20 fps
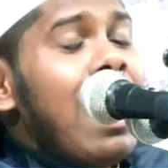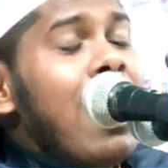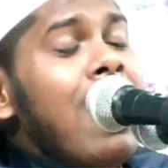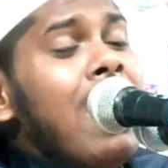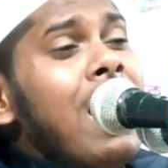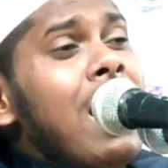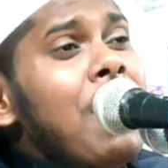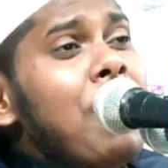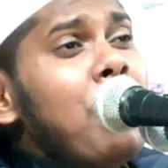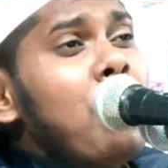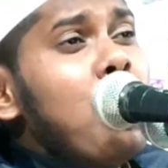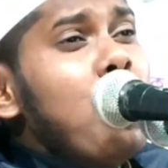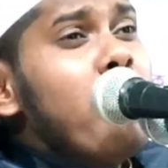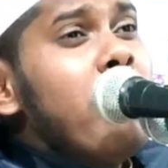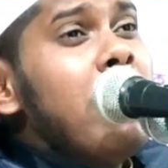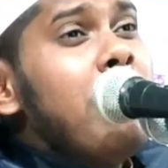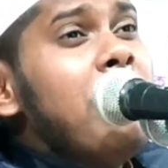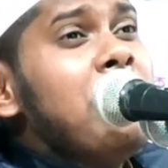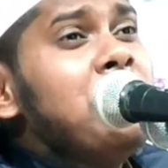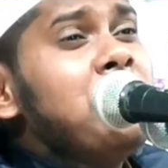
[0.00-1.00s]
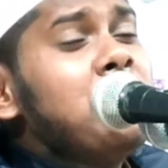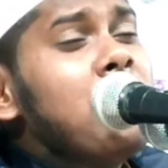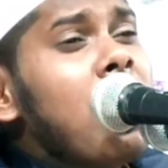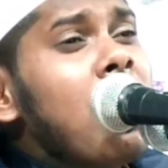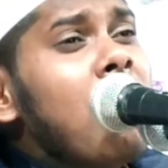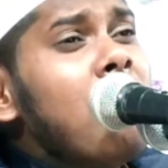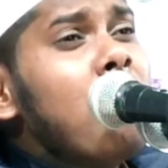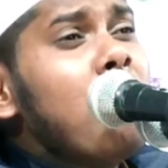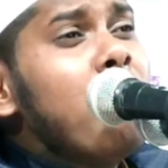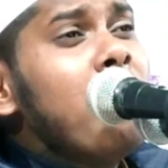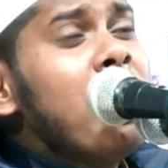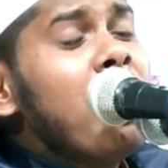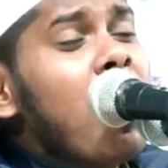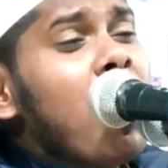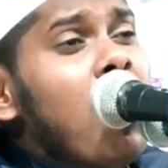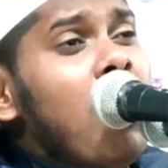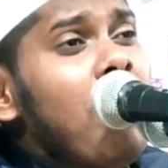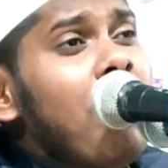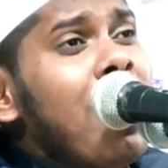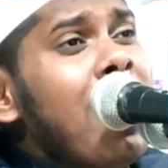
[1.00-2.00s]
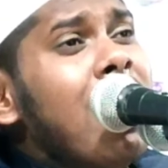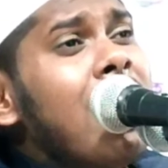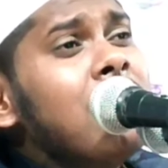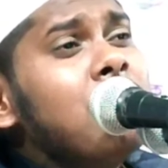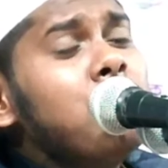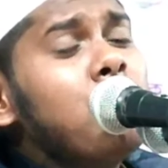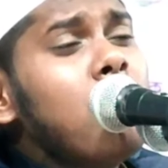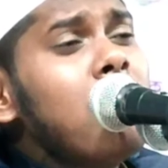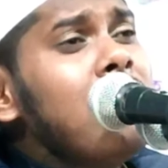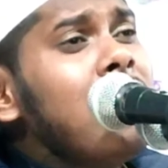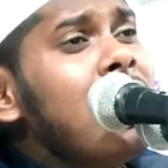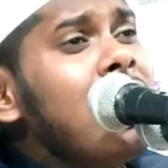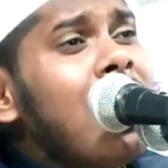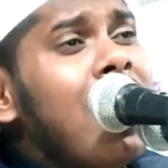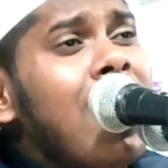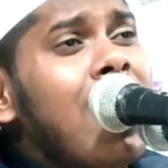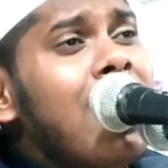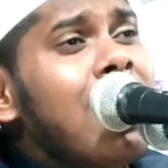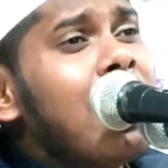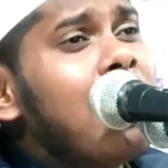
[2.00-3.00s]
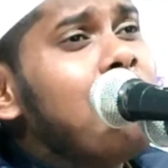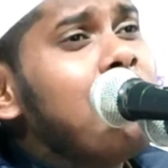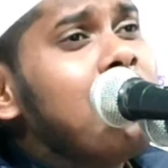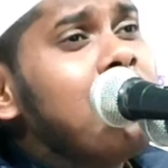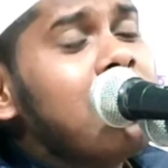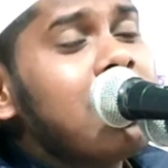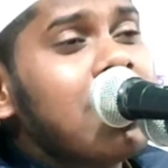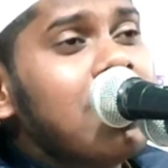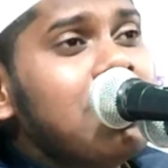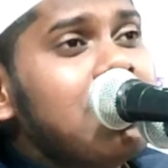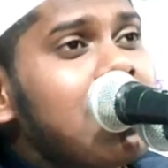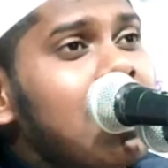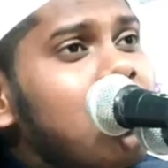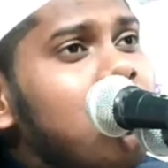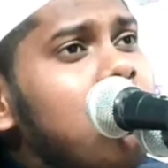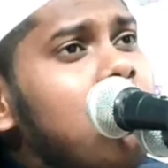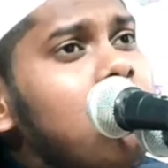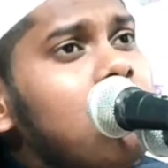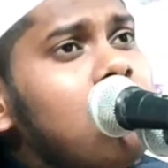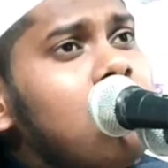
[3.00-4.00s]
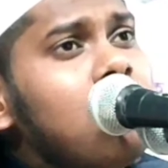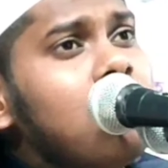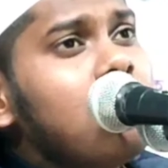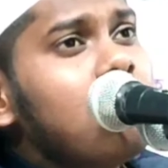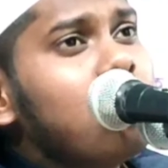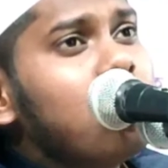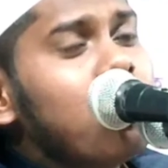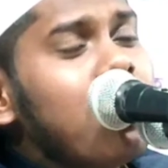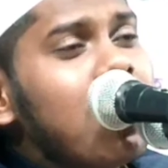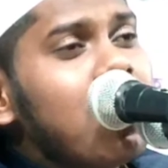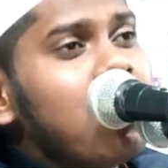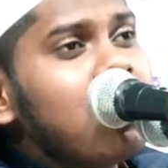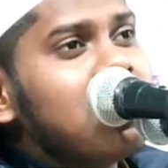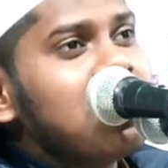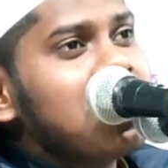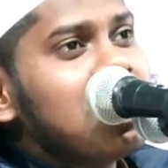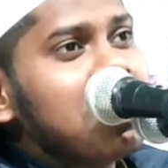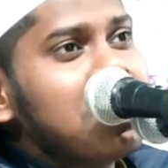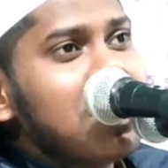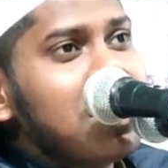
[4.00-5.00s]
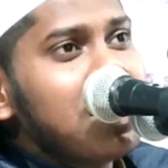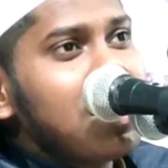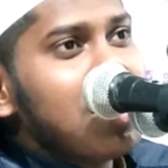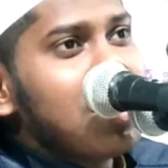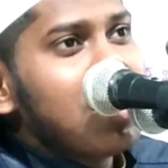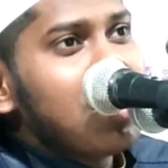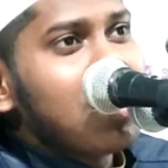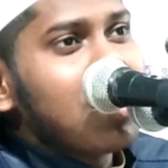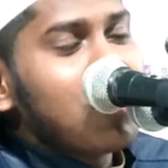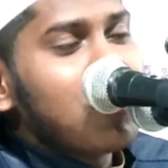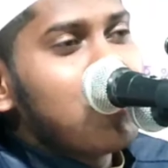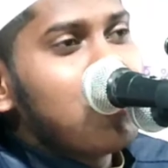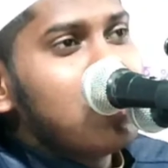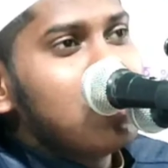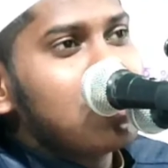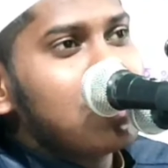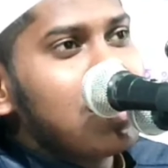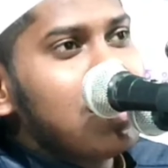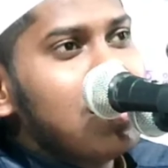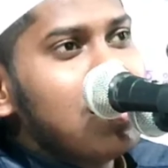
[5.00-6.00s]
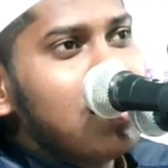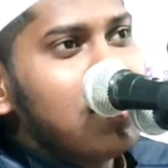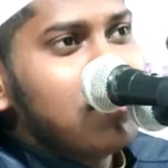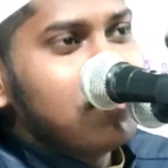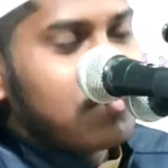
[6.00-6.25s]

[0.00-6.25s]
আল্লাহর নবী বিশ্বানবী রহমাতুল্লিল আলামিনকে চাদর মুবারক দিয়ে ঢেকে রাখা হয়েছে